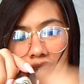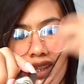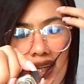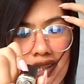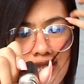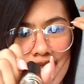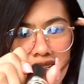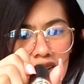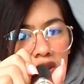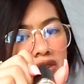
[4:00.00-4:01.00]
And then next
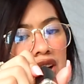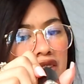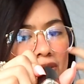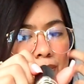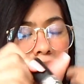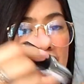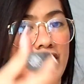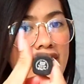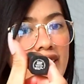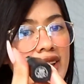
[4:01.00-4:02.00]
is itong Rough
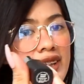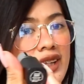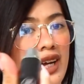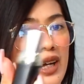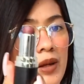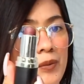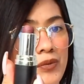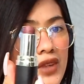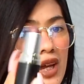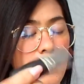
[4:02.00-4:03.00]
Berry na
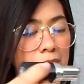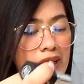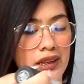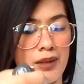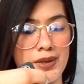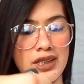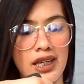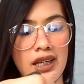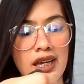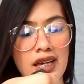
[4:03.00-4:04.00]
uh, matte
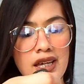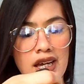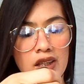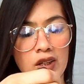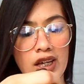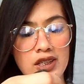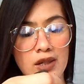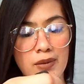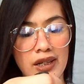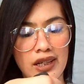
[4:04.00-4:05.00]
lipstick. Ito guys,
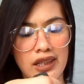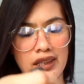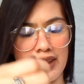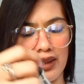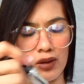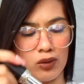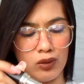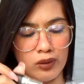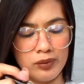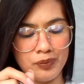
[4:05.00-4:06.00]
sobrang ganda
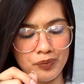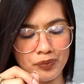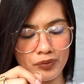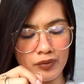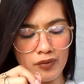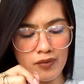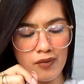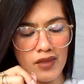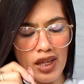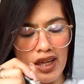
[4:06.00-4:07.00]
nito.
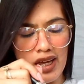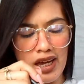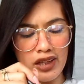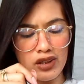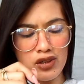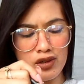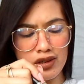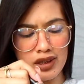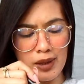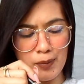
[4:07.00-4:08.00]
Ito
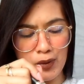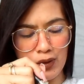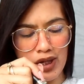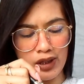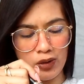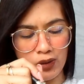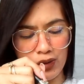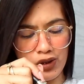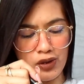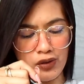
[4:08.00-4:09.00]
yung tipong
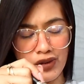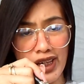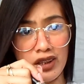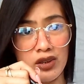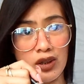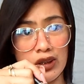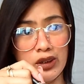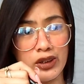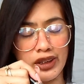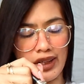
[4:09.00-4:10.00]
ano, yung red
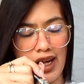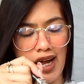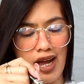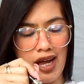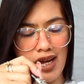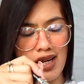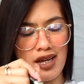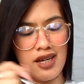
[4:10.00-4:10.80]
color na